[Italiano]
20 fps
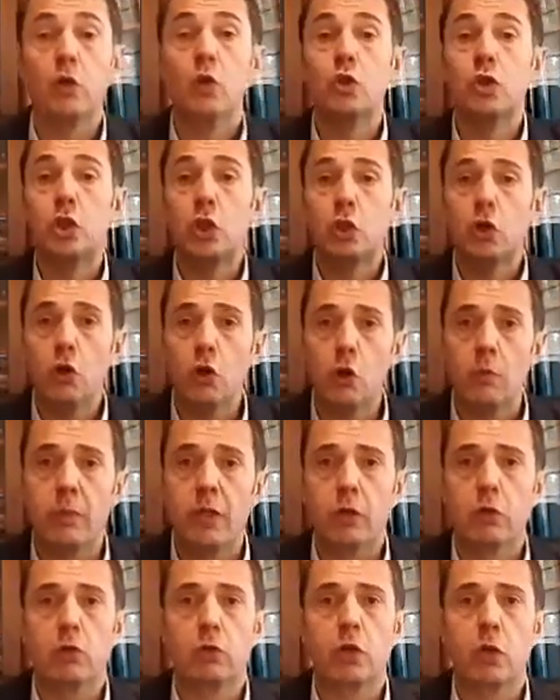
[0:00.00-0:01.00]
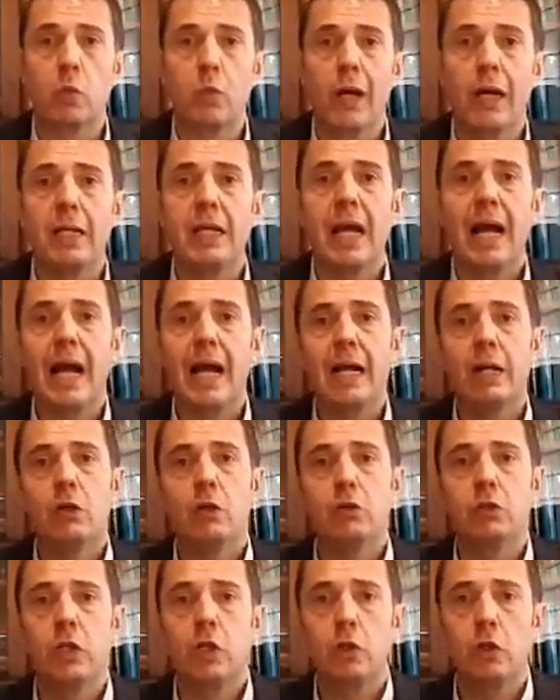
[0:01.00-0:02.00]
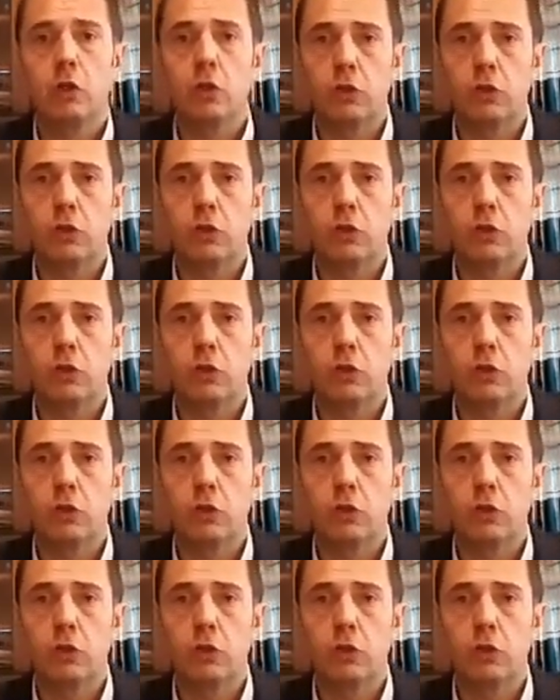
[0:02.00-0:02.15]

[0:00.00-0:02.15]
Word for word: così come coloro i quali hanno degli